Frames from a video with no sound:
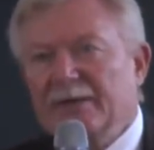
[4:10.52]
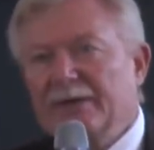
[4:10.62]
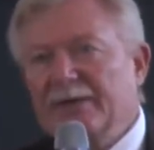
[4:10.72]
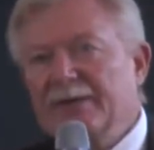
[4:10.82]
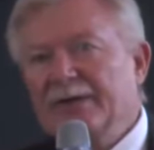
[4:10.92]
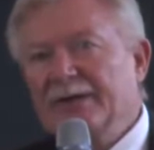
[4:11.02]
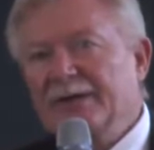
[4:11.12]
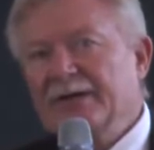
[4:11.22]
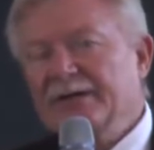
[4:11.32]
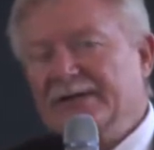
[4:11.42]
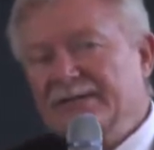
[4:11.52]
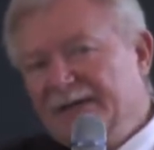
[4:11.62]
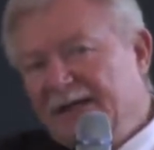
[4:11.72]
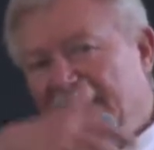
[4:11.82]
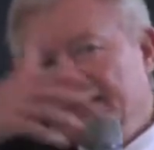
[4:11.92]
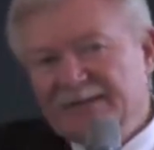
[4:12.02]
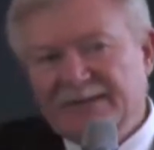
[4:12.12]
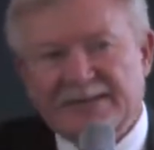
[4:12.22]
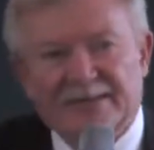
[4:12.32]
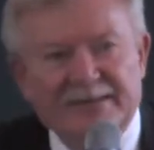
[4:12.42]
Und äh, da sind ja all
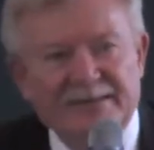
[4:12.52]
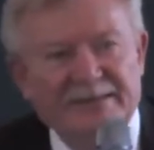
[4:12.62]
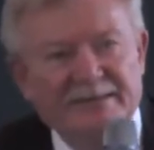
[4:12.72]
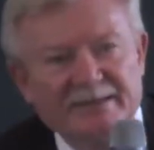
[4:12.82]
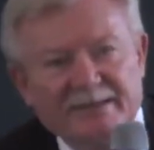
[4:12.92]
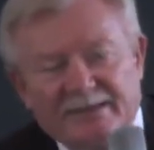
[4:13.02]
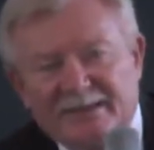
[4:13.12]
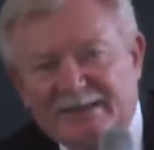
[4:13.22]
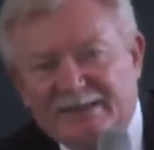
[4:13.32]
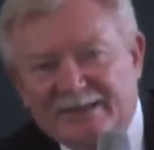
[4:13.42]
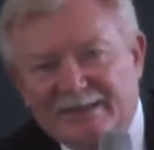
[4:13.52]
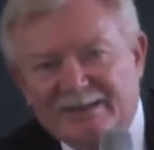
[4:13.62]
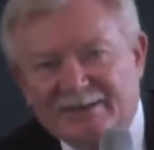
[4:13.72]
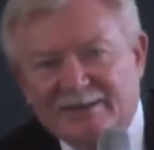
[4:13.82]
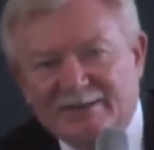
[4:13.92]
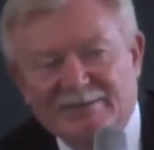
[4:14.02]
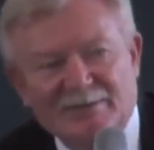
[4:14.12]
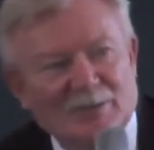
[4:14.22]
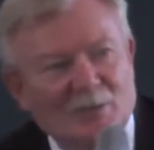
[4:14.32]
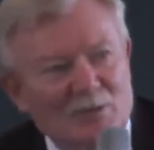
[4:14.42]
diese Techniken, die ihr in der äh,
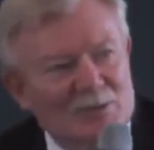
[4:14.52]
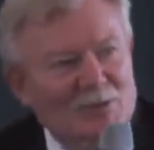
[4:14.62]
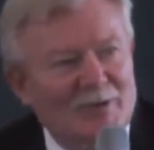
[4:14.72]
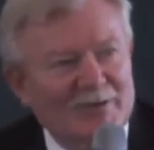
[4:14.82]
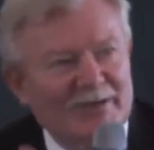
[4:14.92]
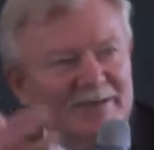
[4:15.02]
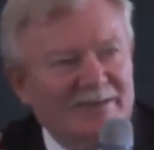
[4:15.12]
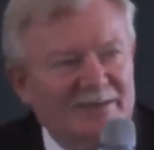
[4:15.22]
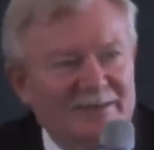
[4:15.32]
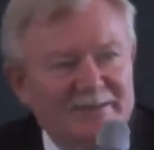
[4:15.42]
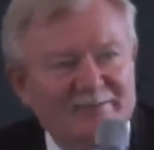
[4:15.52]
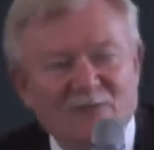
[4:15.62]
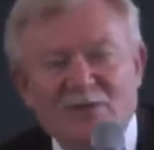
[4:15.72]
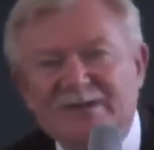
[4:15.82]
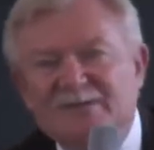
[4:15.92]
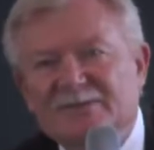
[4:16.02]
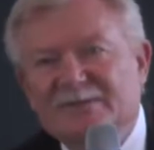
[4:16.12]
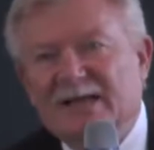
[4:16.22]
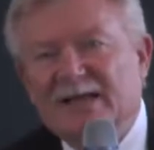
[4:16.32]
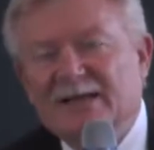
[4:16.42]
Hochschule oder in diesen
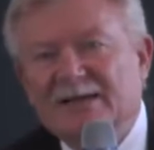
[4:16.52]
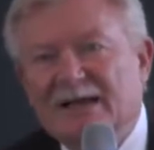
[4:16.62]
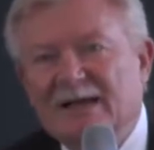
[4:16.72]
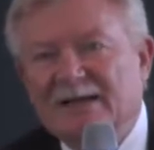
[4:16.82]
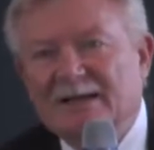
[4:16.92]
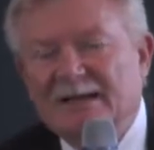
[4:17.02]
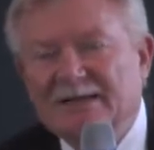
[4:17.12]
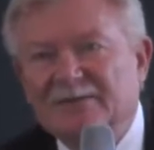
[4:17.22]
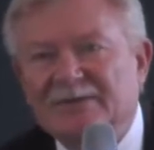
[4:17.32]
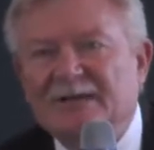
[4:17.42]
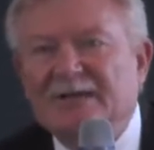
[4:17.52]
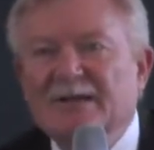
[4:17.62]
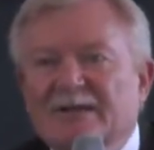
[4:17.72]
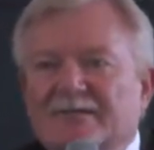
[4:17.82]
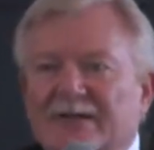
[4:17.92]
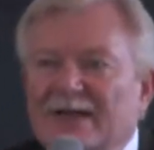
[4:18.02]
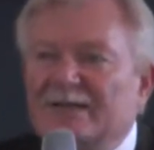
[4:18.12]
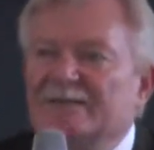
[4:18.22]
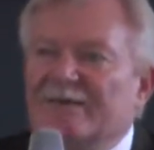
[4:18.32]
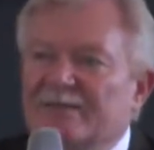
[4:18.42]
Vorlesungen da, da lernt. Und wir
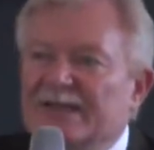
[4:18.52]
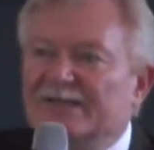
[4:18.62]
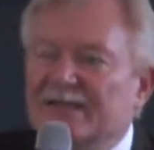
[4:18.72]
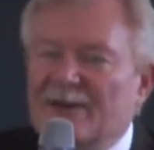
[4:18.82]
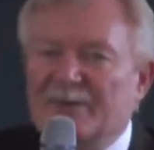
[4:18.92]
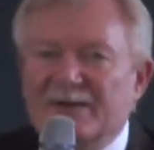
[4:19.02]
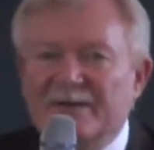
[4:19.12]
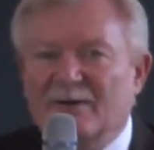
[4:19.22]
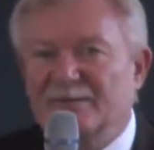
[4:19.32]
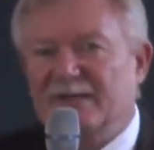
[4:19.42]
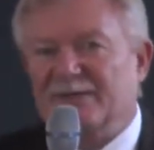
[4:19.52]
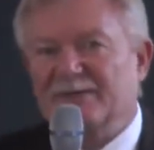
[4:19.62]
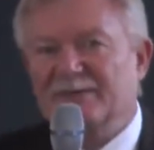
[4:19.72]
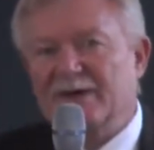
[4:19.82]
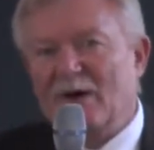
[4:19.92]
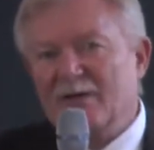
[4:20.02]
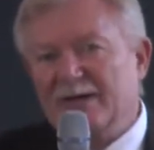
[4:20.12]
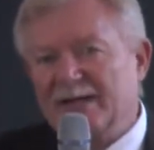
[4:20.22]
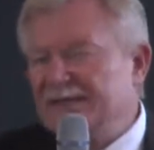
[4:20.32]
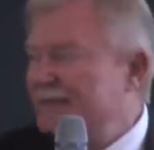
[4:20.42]
dachten, wenn wir jetzt nach Berlin kommen, dann können wir auch
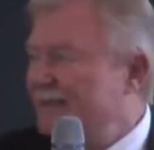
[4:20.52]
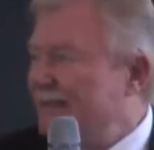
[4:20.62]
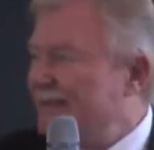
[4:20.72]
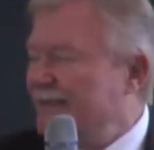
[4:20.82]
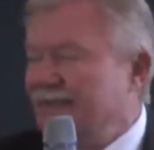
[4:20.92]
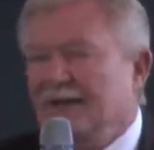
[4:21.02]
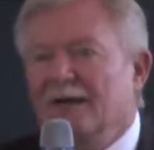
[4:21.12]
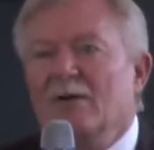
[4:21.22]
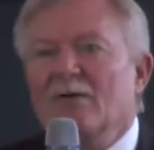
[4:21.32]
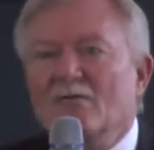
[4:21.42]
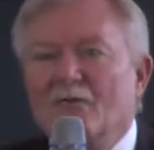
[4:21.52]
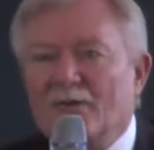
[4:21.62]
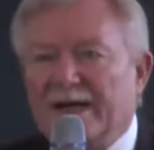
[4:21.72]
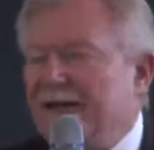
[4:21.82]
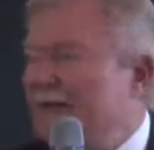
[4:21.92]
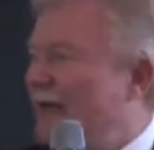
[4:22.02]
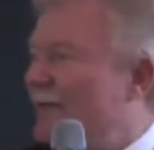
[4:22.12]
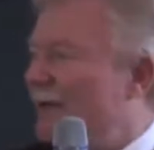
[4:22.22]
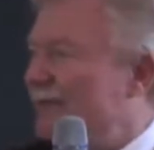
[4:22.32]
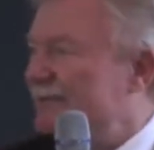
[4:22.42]
nach diesen Techniken vorgehen.
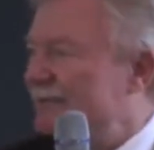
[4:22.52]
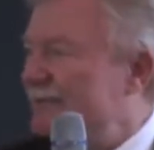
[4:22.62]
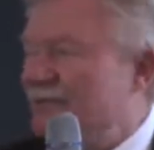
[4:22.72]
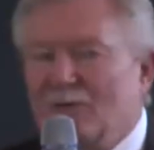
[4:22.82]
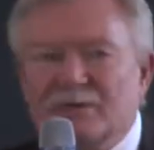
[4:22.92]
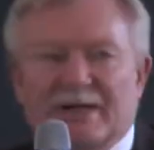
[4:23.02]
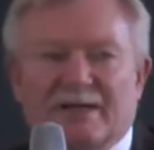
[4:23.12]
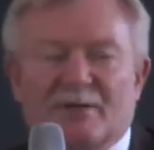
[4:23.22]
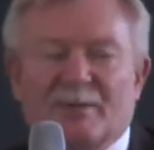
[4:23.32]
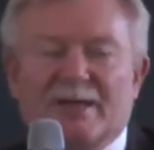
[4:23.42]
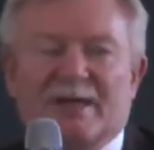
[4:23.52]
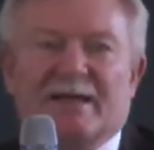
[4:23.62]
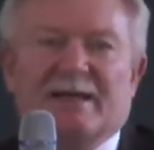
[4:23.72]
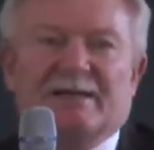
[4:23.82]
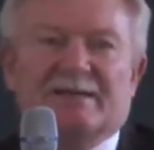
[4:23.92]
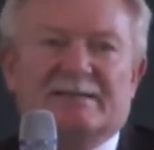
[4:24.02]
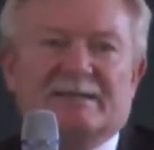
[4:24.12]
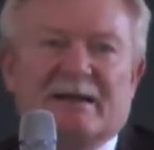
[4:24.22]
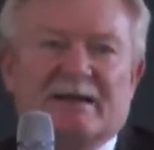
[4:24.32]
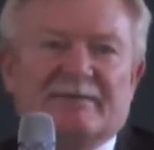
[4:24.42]
Aber es ist im Grunde genommen, ist
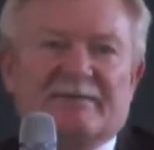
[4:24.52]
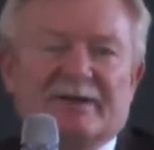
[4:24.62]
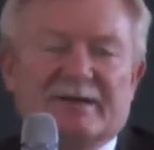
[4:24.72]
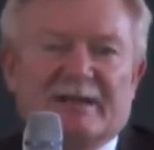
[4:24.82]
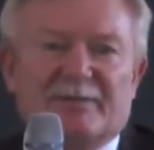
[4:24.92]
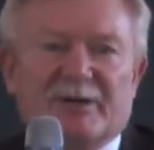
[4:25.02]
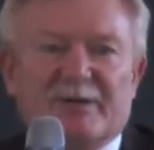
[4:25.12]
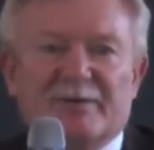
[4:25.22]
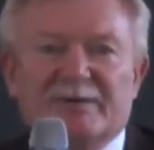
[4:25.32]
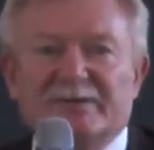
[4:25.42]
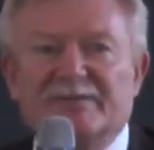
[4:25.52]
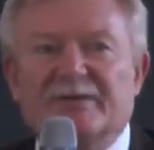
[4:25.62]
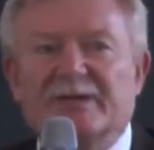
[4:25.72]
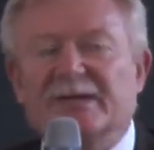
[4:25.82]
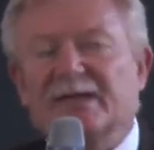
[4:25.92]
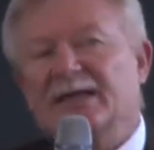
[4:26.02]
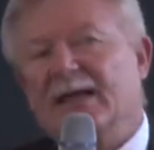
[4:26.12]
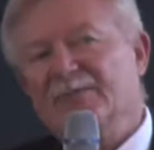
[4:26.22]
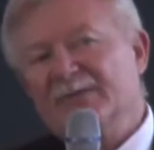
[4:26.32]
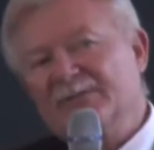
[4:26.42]
gerade für Entrepreneurs, für äh,
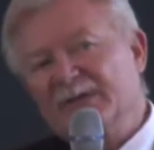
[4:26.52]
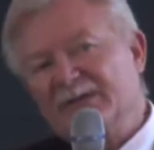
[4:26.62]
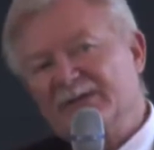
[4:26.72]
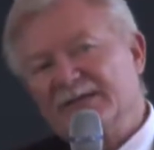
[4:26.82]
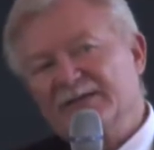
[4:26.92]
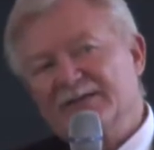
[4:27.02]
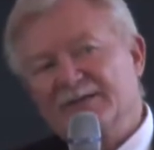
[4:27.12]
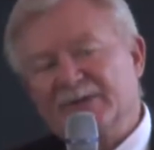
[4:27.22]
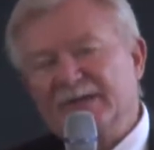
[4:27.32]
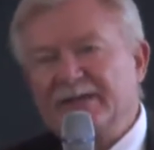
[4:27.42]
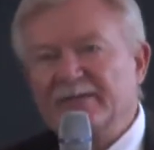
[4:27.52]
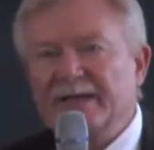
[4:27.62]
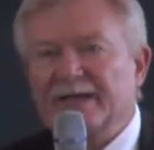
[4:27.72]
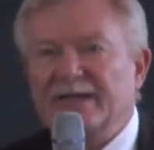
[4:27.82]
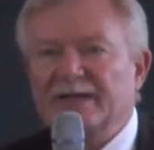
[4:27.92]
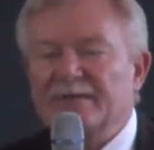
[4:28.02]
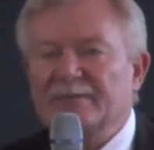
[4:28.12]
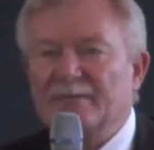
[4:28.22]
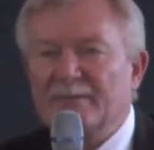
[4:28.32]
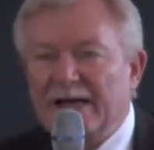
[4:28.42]
klein- bis mittelständische Betriebe äh,
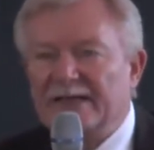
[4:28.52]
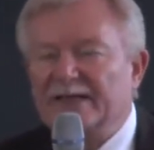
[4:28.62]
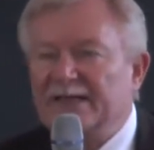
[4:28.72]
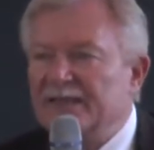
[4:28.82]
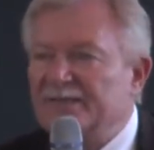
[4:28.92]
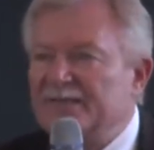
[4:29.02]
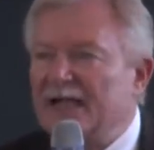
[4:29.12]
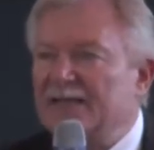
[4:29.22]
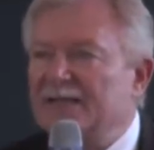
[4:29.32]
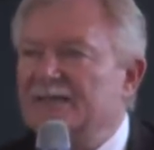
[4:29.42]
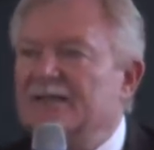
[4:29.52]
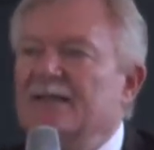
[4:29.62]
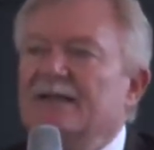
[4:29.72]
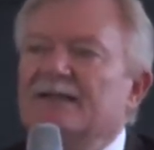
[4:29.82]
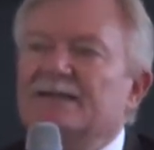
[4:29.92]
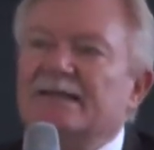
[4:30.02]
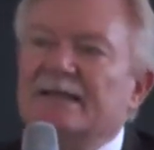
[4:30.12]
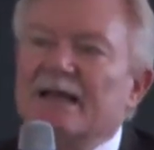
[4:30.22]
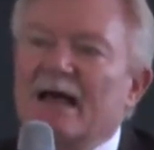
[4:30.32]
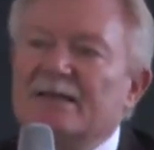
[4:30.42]
Marketing etwas anders. Das
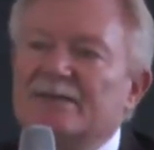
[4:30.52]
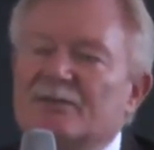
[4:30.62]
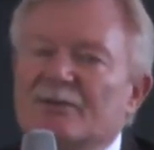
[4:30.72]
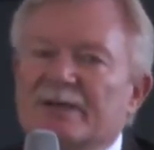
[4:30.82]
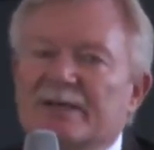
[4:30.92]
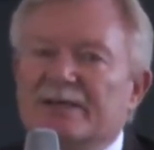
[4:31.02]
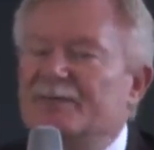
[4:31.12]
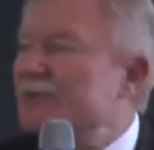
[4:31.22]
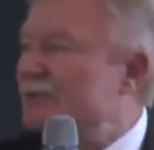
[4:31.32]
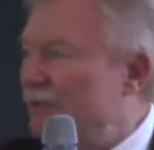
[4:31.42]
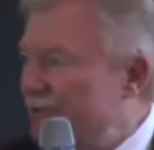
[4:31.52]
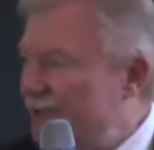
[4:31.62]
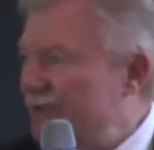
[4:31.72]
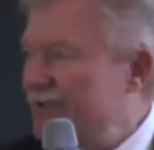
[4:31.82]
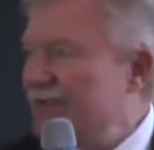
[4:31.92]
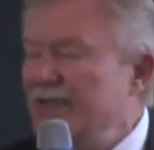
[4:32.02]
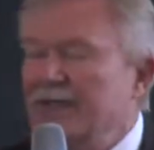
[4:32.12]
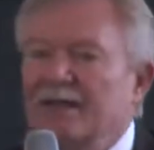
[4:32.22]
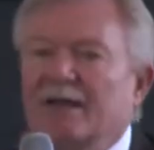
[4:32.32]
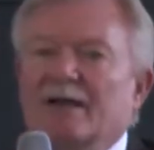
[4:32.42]
geht alles über die persönliche
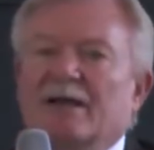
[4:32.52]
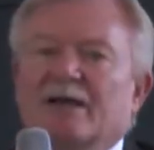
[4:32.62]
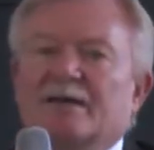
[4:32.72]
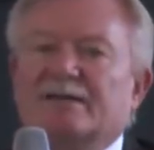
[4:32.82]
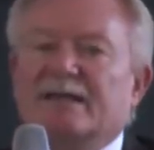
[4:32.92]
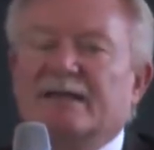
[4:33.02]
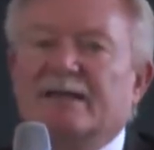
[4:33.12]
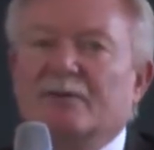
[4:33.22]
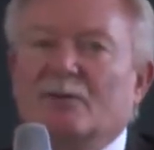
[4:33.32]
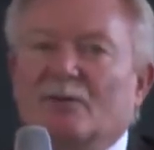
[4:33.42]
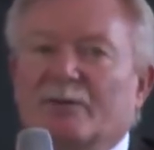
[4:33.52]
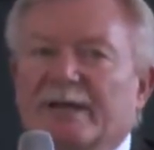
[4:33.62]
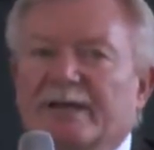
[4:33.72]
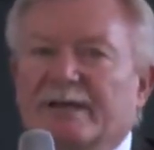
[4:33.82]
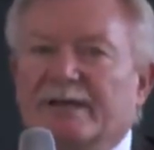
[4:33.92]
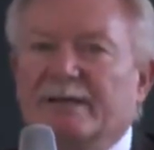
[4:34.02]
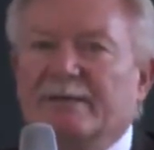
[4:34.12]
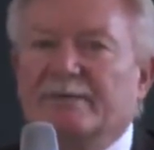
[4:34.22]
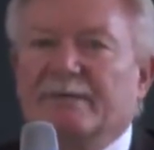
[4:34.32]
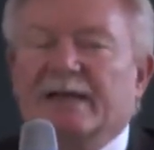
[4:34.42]
Schiene, es geht über
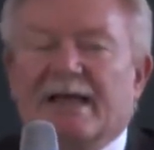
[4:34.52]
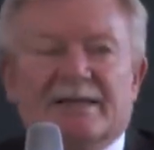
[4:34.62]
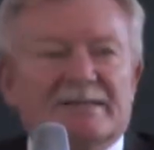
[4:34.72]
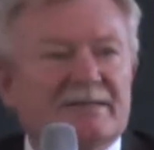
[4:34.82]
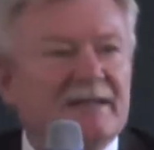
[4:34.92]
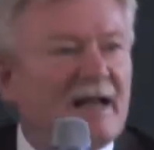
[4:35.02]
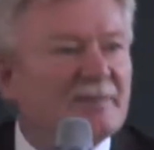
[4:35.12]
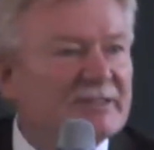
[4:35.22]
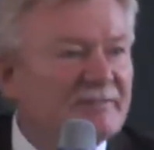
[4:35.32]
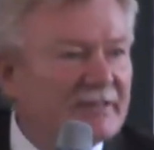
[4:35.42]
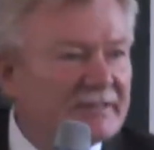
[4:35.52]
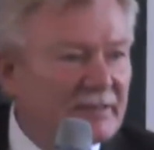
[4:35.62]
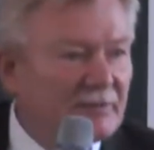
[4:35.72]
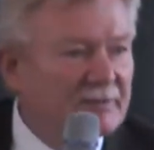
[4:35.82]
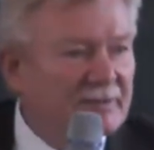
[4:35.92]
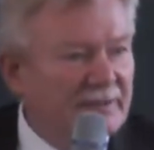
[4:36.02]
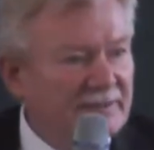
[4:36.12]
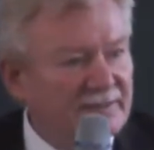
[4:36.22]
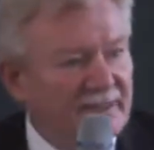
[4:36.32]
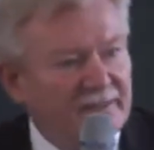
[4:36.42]
die äh, ersten drei bis vier Sekunden.
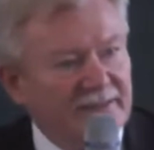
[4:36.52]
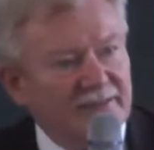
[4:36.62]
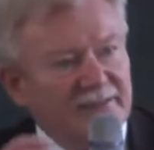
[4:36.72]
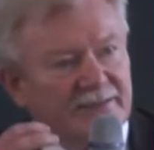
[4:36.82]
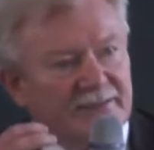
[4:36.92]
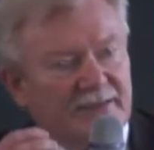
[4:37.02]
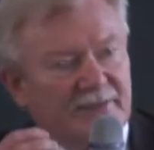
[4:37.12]
Es geht diese,